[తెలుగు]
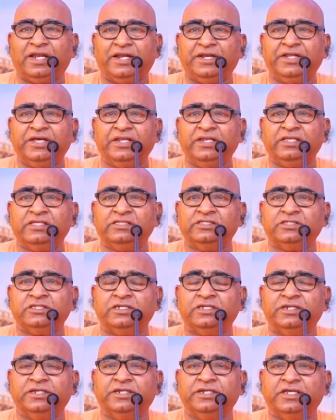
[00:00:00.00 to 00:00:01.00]
లండన్
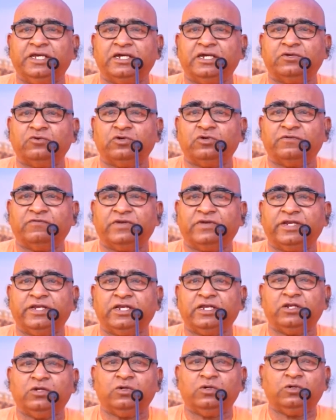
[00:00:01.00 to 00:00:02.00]
నుంచి ఇండియాకి ఒక
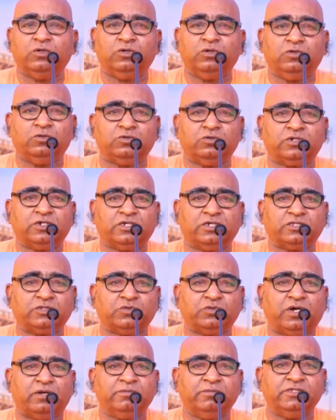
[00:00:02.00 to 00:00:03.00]
ఫ్లైట్లో ఒక
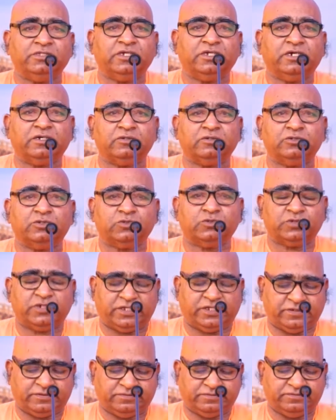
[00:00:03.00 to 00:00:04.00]
స్వామీజీ గారు
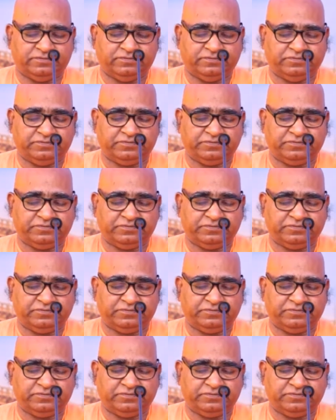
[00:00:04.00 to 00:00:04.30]
వస్తున్నారు